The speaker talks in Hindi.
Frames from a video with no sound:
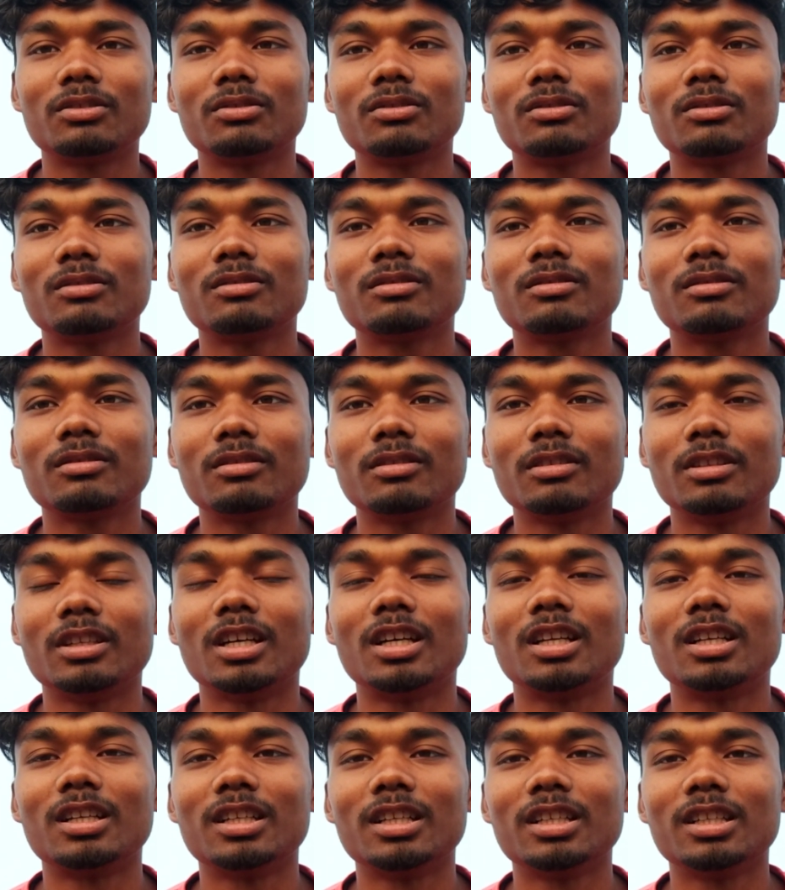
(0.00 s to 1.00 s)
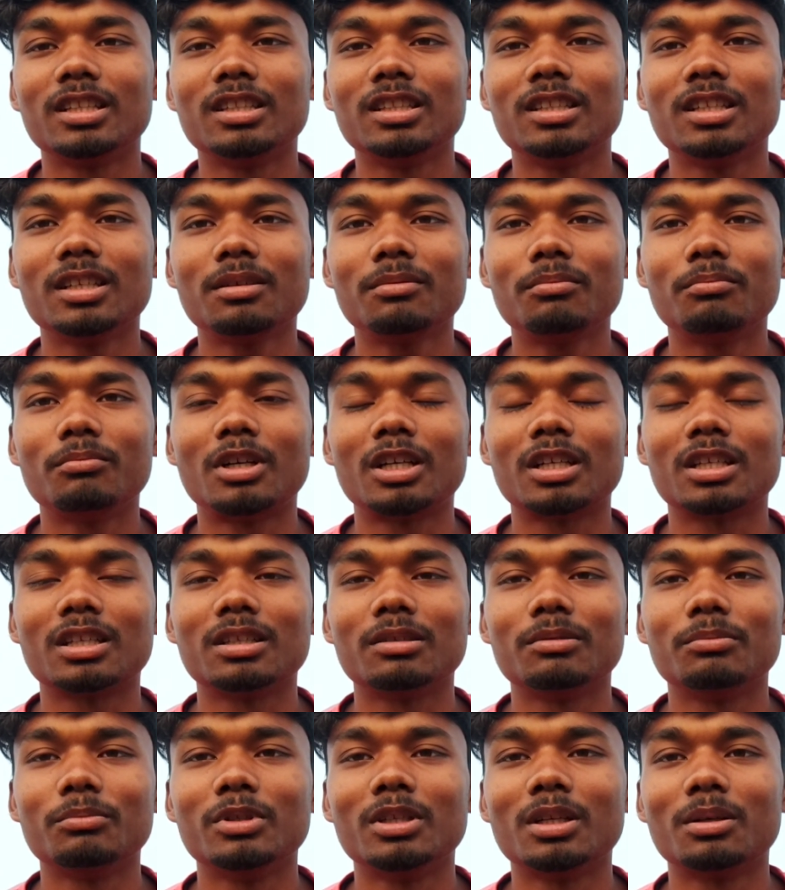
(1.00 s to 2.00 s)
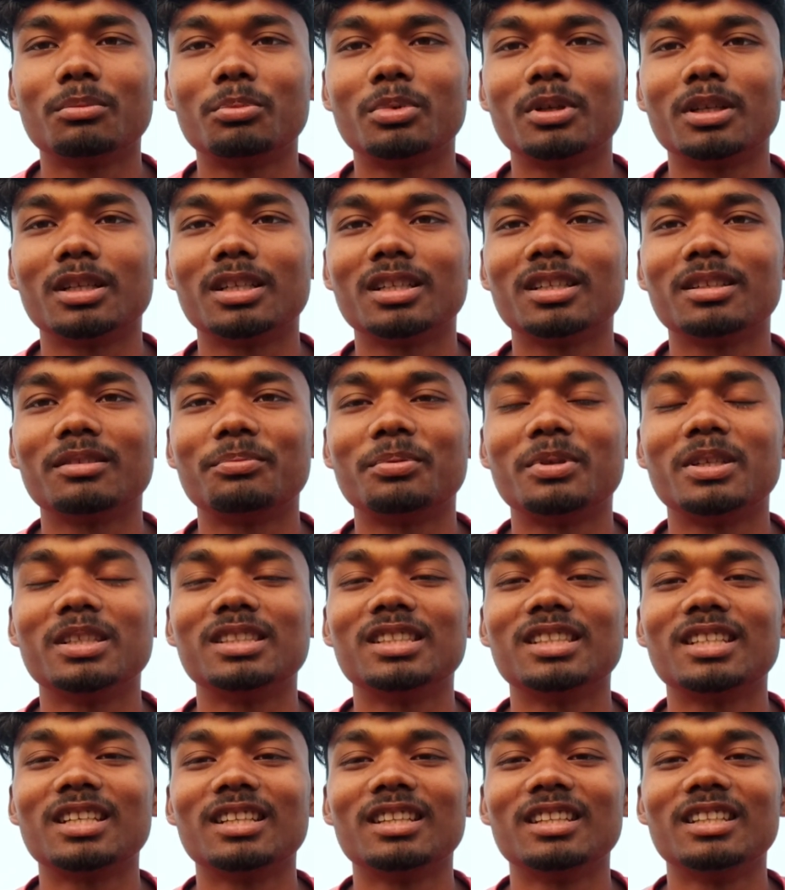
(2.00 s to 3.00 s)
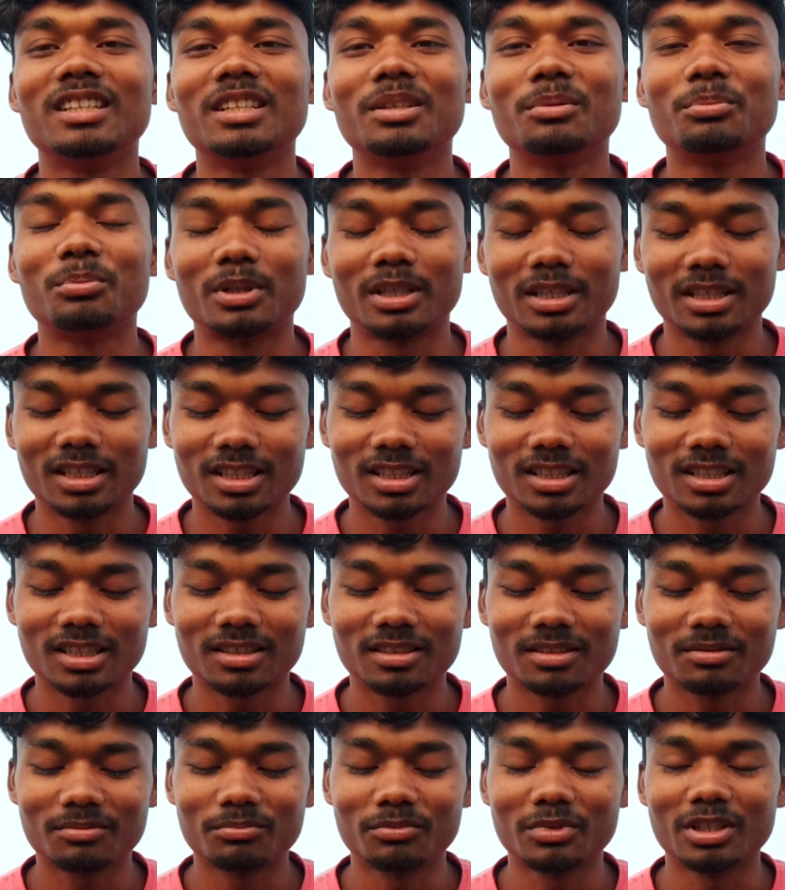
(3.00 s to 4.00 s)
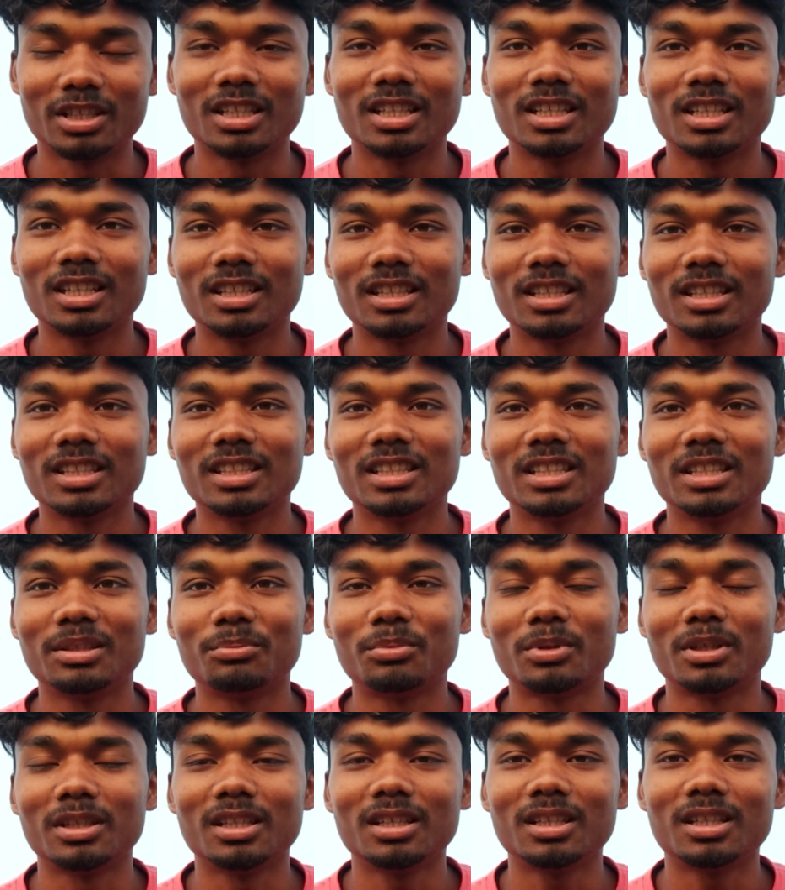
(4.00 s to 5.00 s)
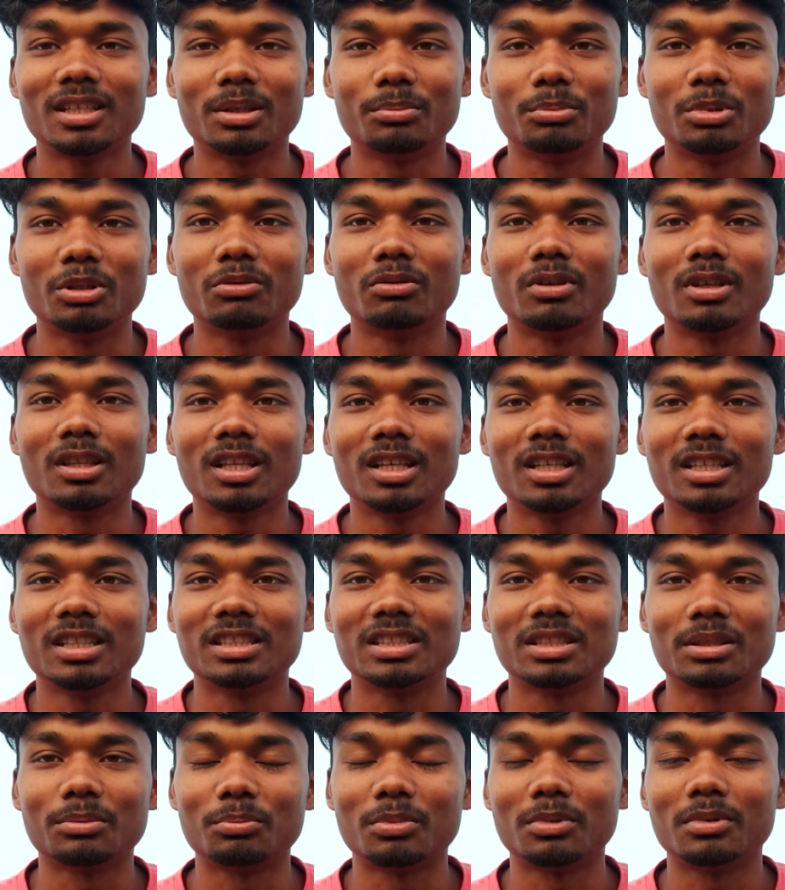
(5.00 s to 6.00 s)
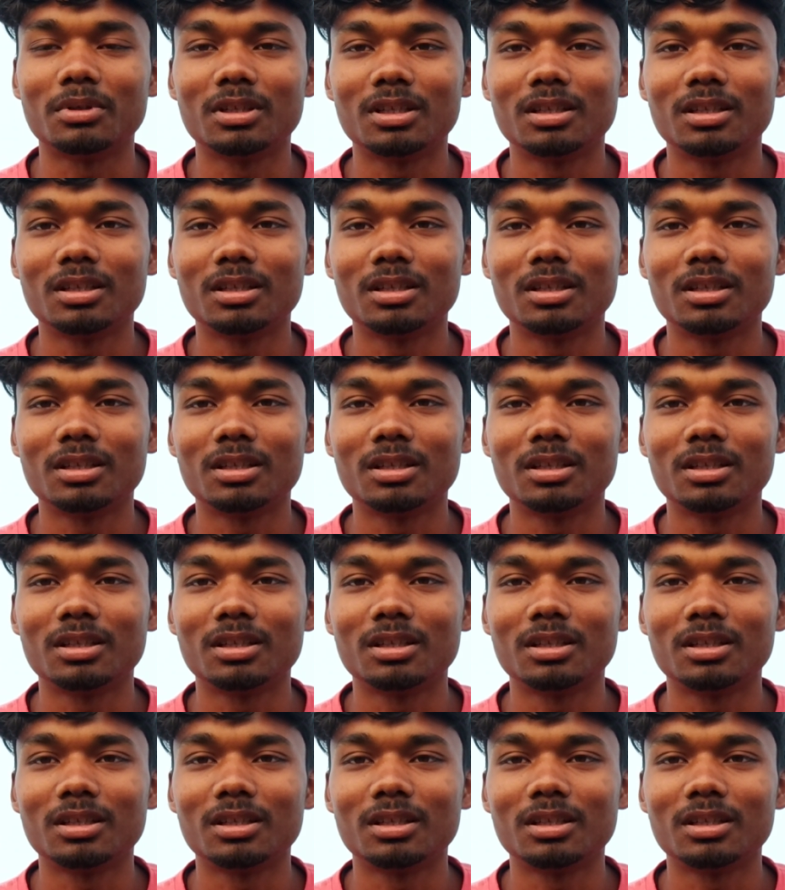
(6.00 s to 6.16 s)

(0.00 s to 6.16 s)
तो ध्यान नहीं दिया बाकी बिना पढ़े फिजिकल देने पाया था मेडिकल नहीं देने पाया अभी वाला इससे